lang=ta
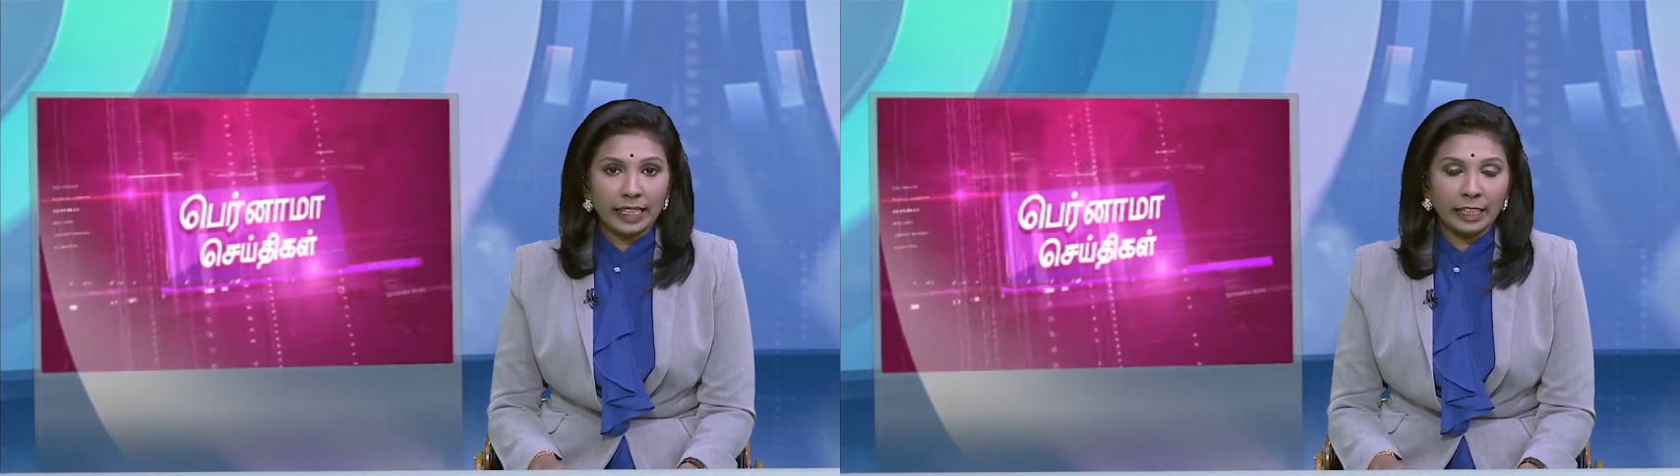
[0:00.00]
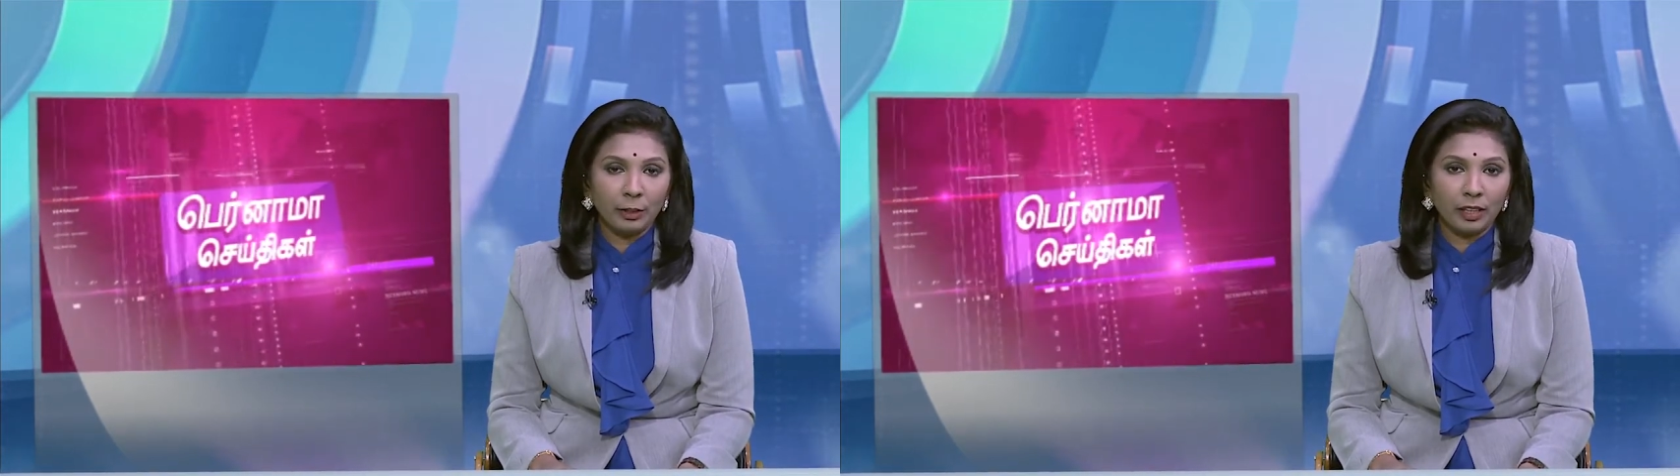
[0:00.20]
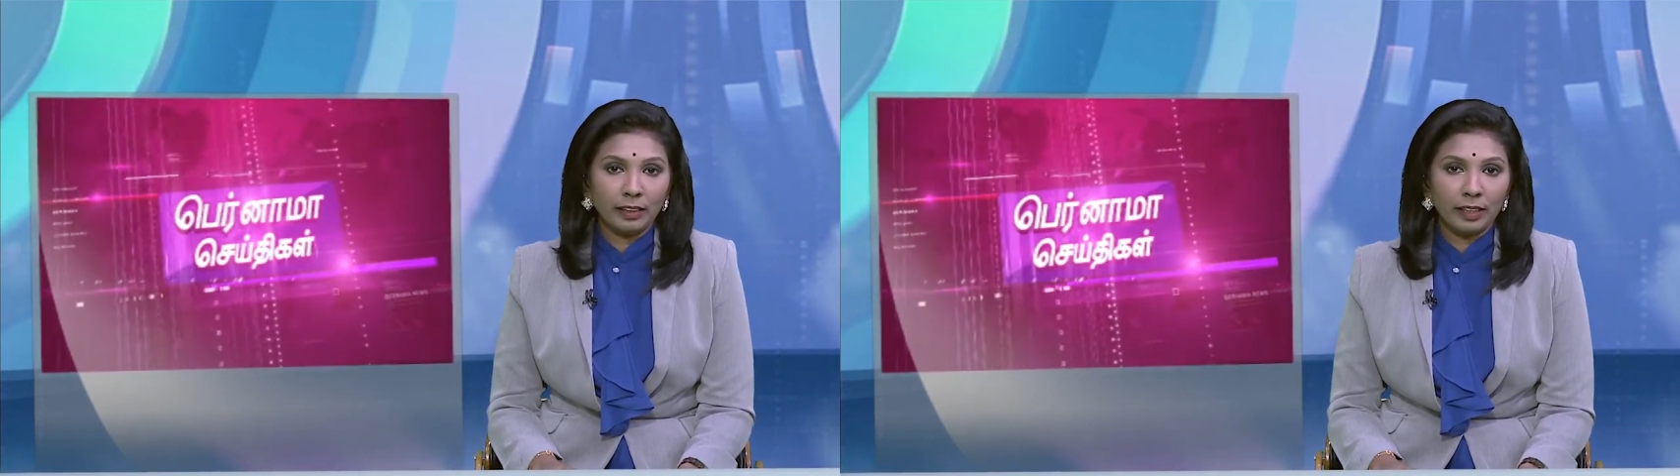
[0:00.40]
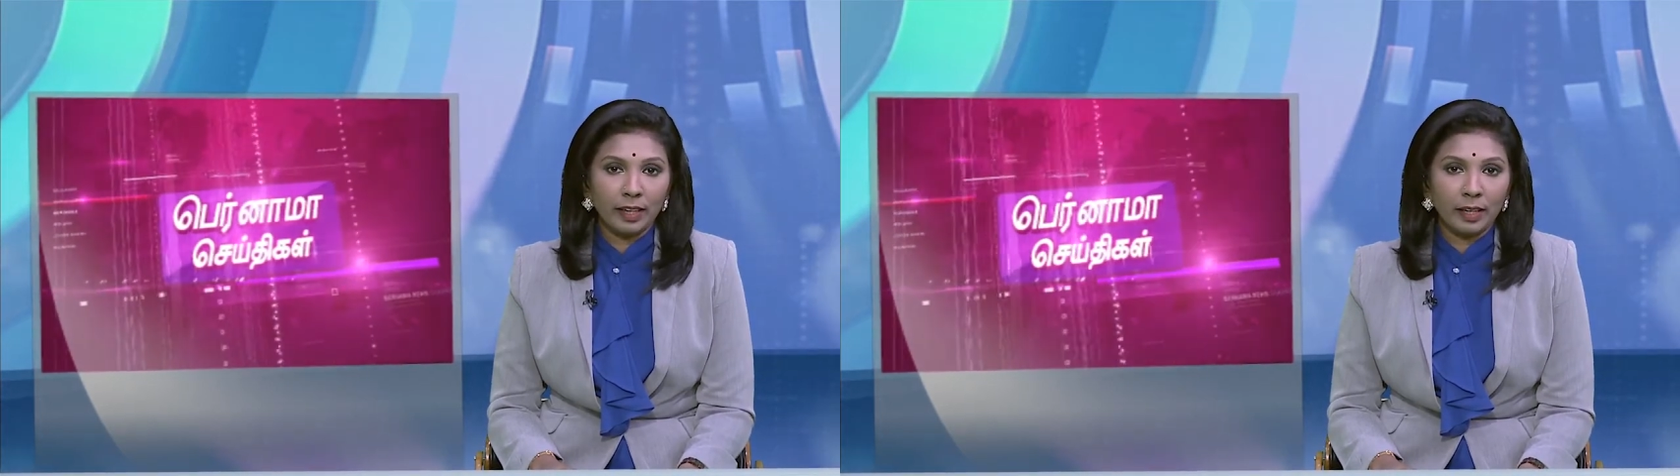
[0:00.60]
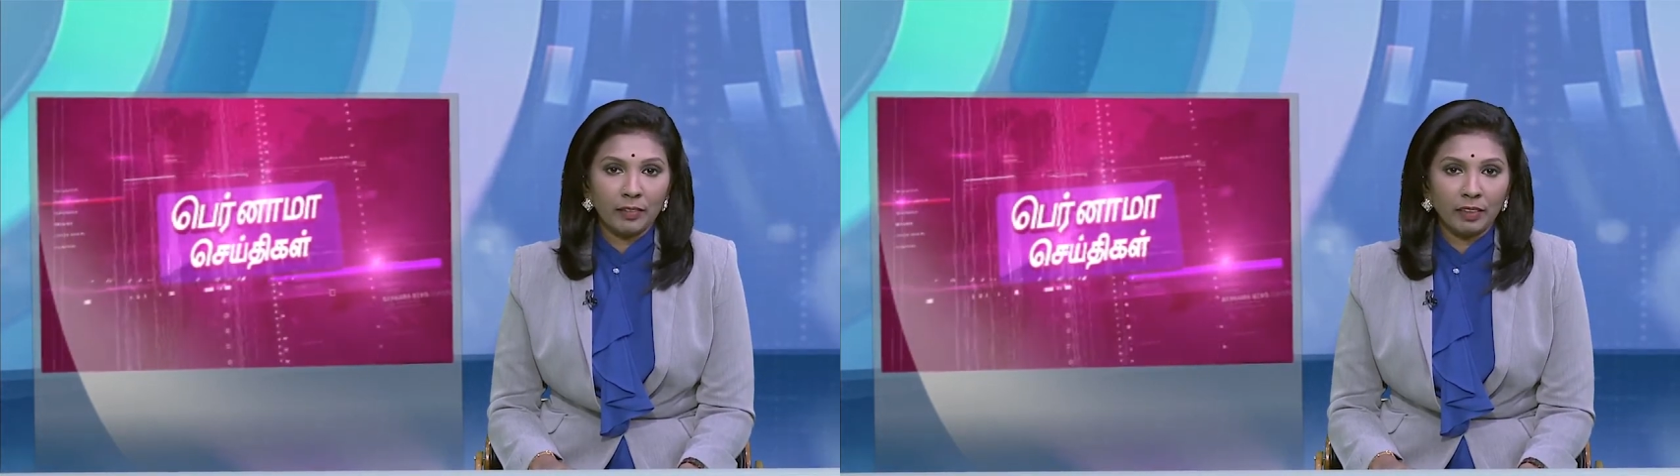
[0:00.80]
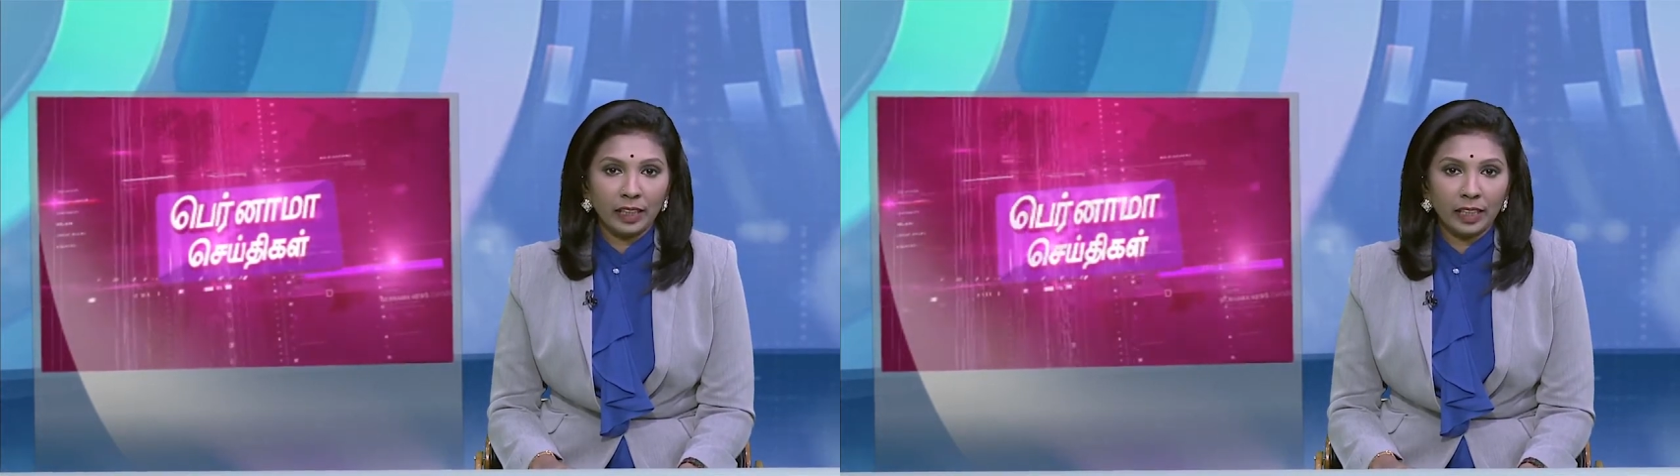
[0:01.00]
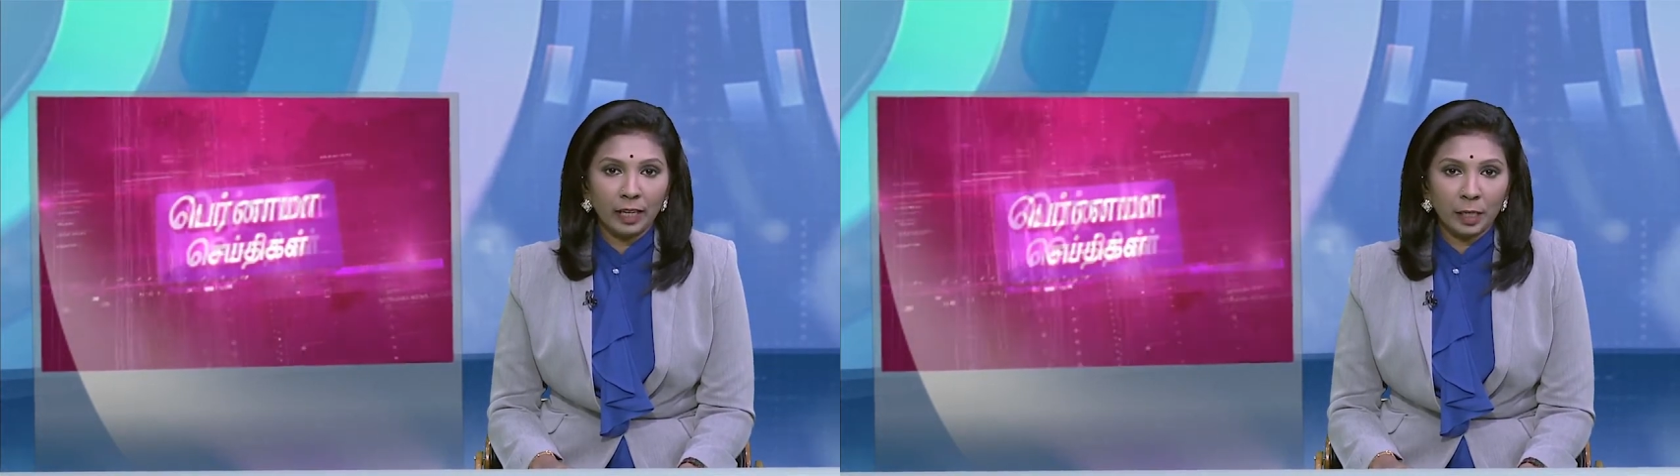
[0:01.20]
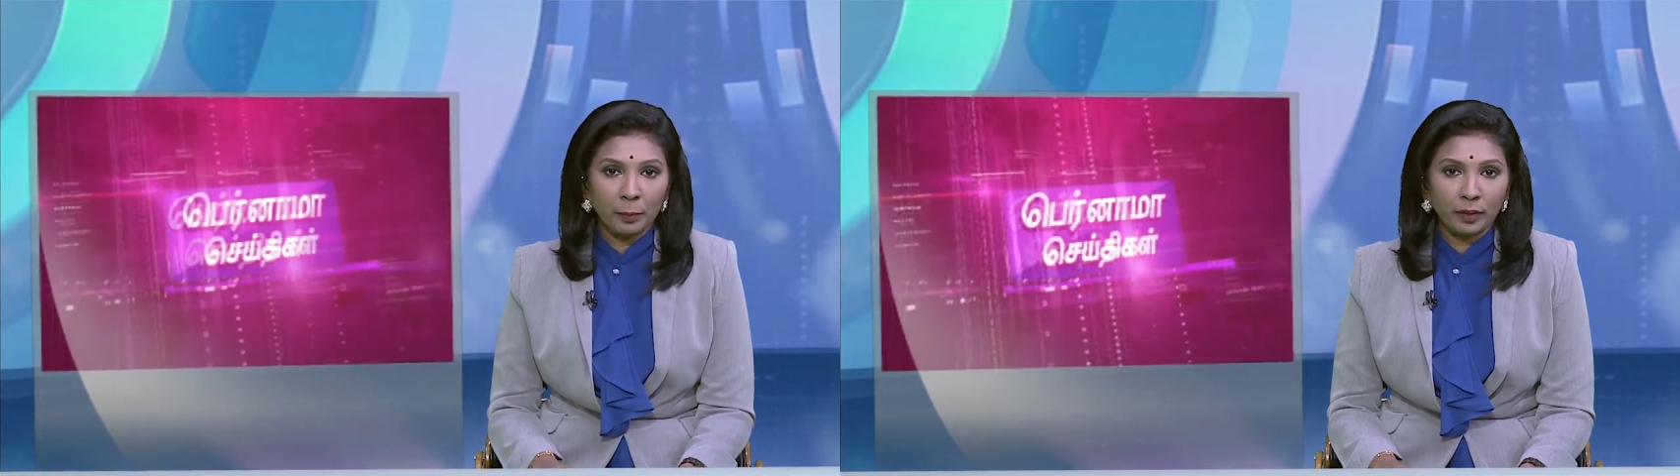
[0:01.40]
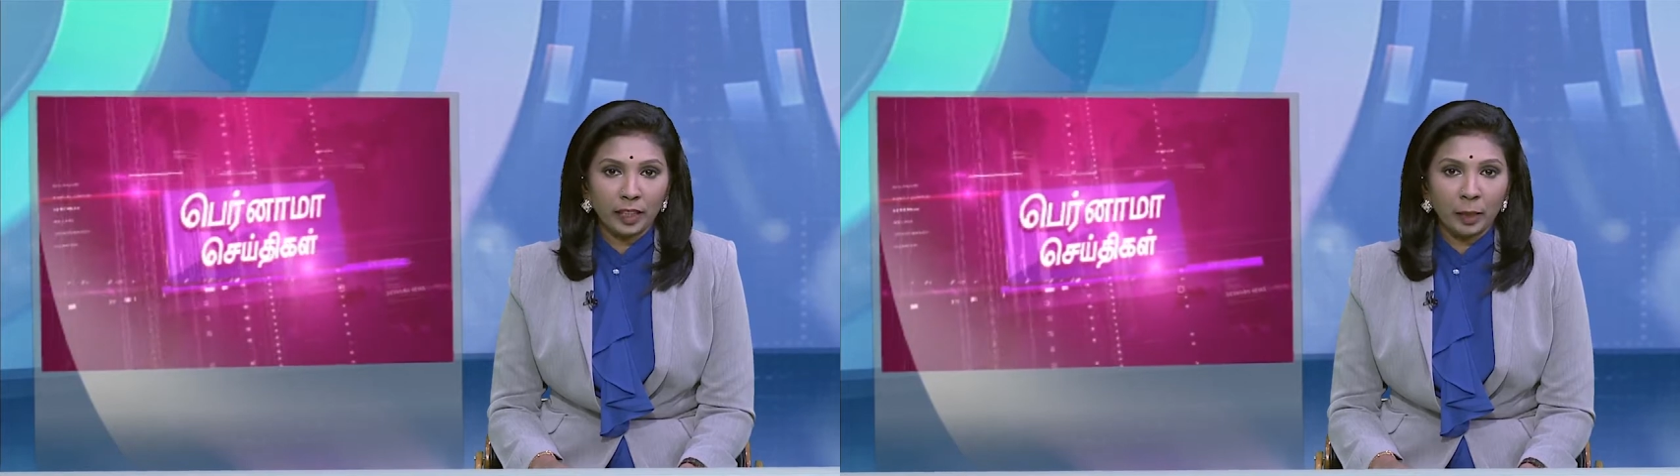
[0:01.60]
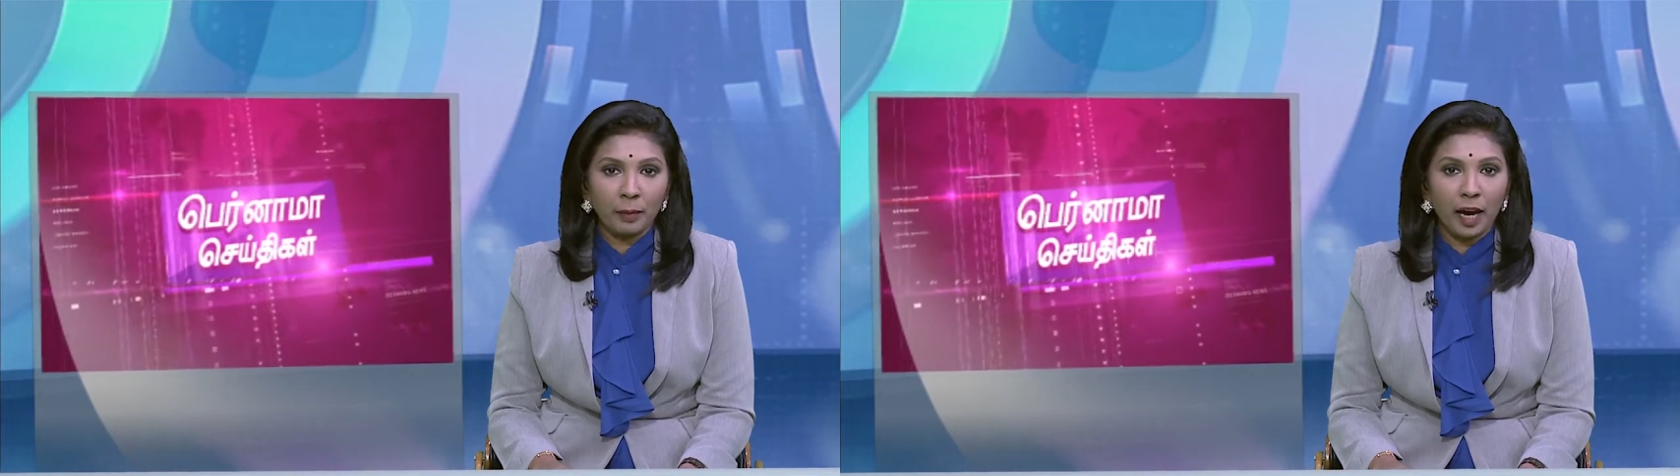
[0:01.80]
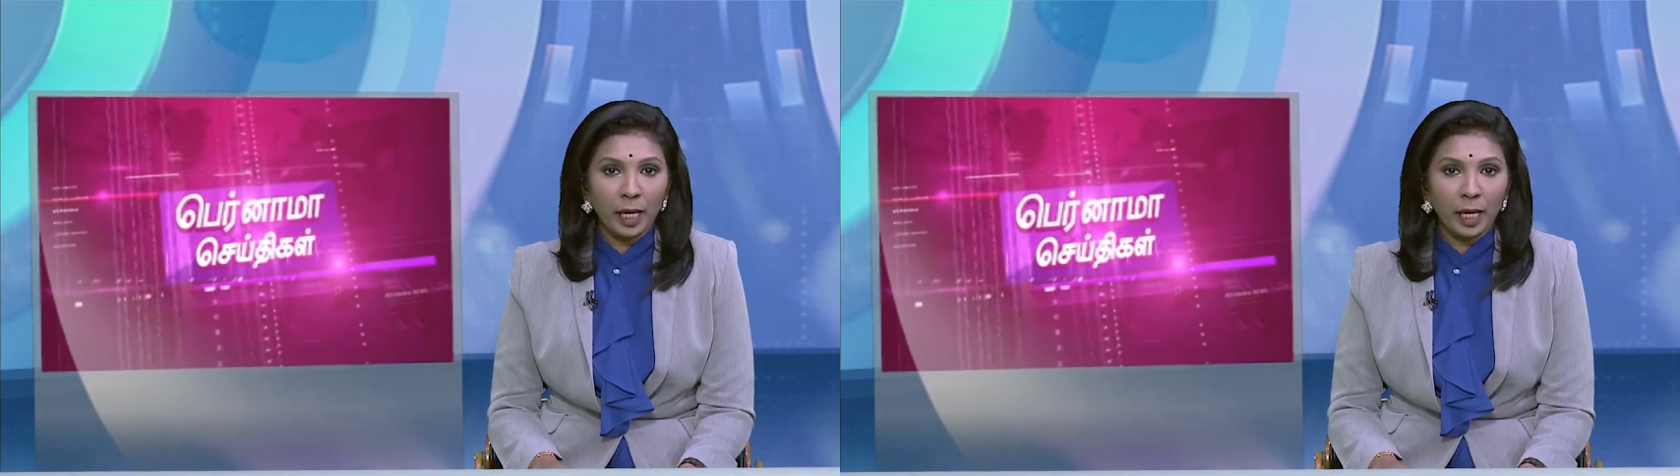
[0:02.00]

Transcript: இன்று அதற்கான வழிகாட்டி புத்தகம்